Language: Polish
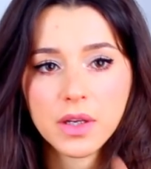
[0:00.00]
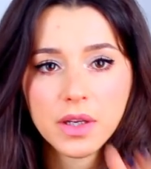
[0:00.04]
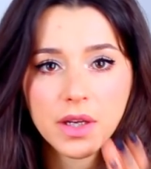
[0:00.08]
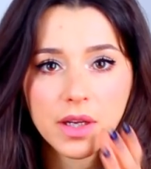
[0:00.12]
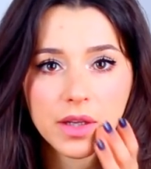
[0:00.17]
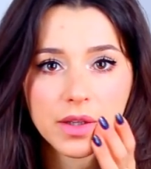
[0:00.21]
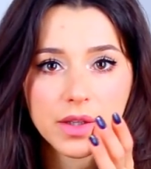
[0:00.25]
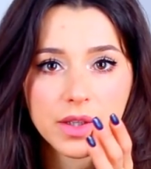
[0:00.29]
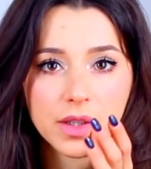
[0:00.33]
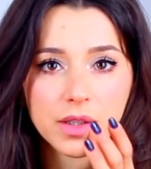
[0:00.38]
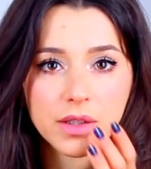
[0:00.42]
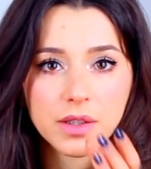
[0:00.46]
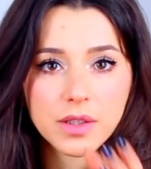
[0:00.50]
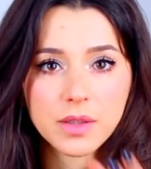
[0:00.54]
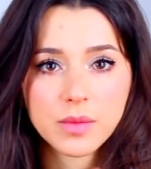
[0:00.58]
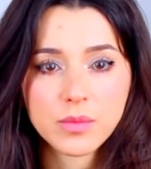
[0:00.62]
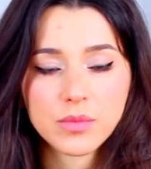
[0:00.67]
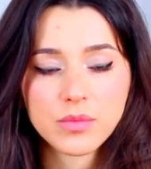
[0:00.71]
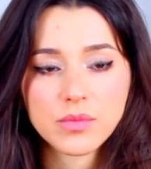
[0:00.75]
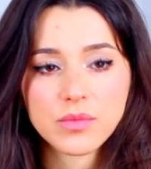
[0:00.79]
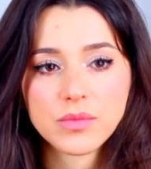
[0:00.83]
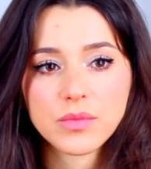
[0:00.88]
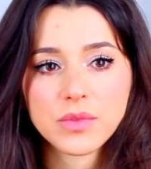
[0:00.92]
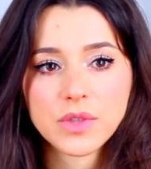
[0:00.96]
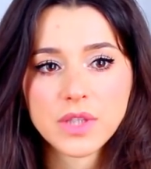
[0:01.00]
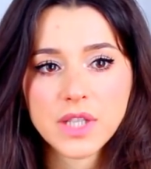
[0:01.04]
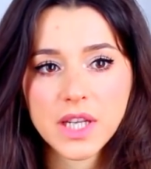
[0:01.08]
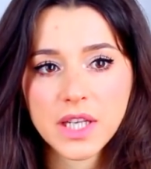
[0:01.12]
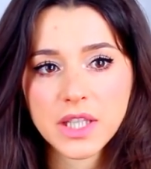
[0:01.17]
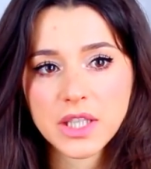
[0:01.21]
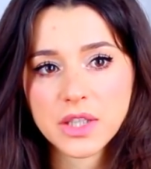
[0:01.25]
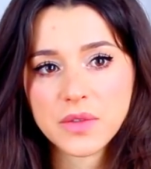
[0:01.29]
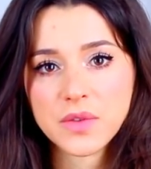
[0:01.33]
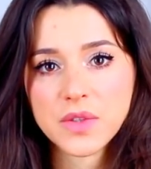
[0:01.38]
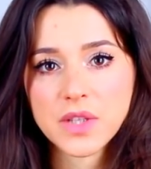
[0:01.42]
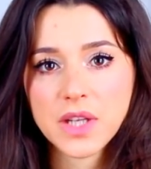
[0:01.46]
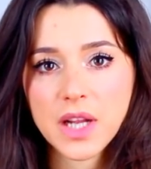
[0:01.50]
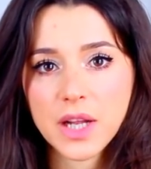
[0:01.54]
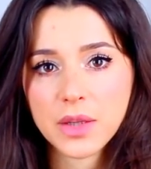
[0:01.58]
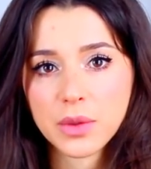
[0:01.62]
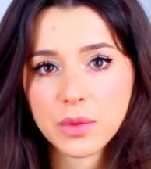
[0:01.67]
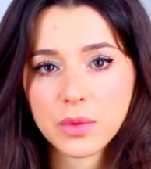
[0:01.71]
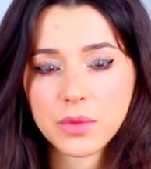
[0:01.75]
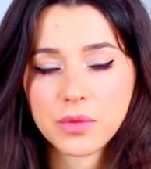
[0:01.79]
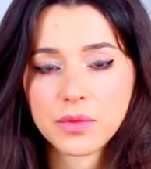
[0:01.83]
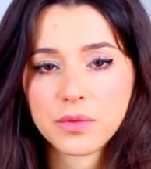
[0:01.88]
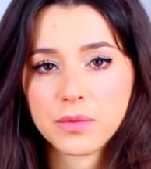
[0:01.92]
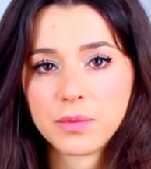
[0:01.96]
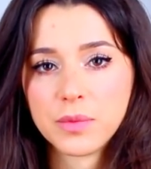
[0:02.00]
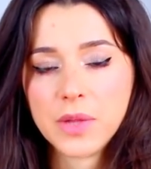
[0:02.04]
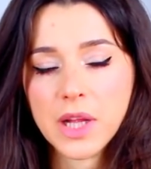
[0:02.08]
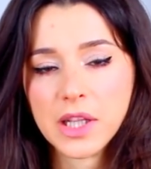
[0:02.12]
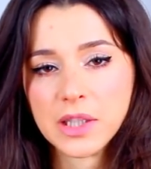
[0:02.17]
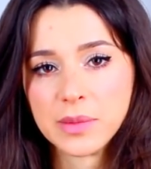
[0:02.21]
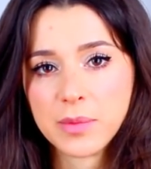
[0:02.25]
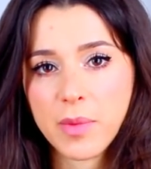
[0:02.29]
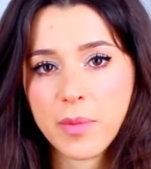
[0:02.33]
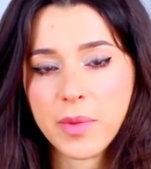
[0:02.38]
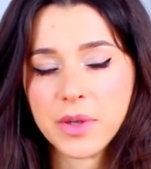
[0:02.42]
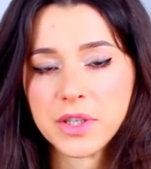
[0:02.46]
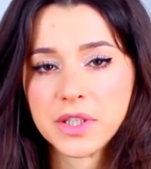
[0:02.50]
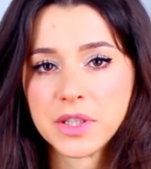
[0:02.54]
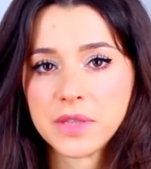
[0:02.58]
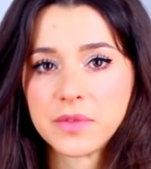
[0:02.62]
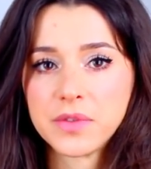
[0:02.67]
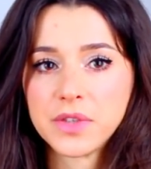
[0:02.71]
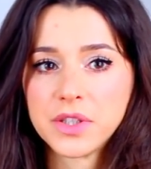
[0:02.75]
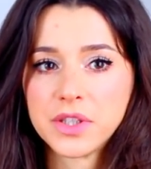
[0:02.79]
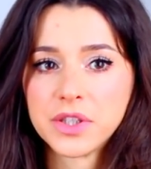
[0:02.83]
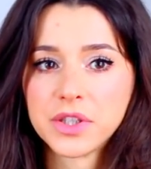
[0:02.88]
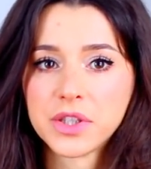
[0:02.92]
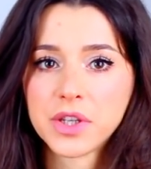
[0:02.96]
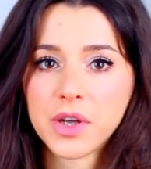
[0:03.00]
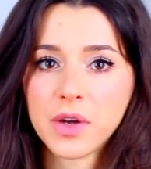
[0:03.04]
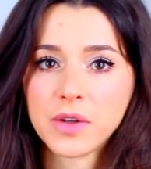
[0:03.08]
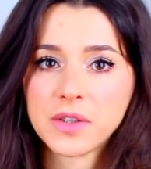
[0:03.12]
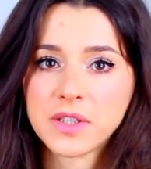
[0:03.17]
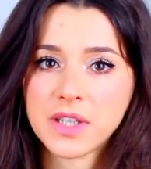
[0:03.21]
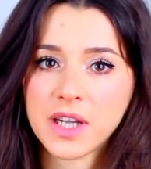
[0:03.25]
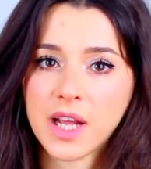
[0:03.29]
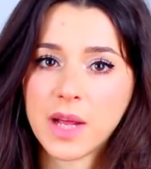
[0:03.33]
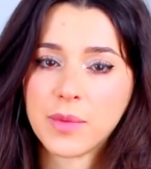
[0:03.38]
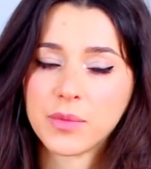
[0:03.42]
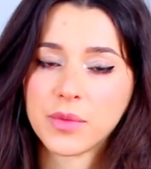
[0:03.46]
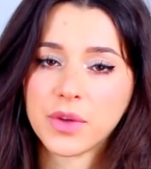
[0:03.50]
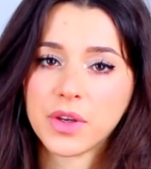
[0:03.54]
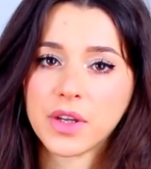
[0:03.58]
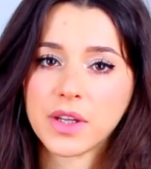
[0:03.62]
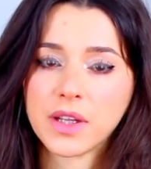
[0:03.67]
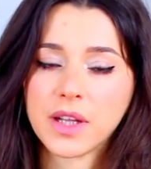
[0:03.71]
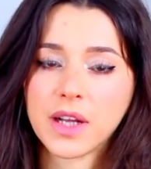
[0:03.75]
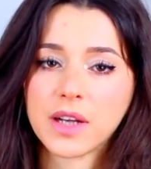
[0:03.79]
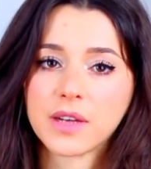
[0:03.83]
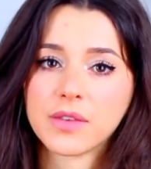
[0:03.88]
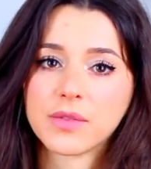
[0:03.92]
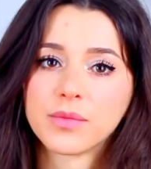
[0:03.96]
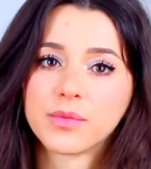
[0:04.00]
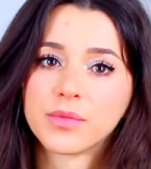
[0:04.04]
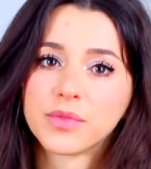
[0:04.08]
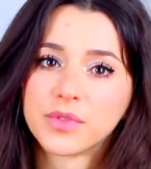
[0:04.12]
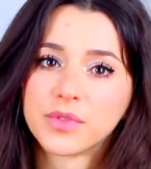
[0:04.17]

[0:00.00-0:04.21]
kiedy z jakichś względów w danym momencie widzę, że OCM to jednak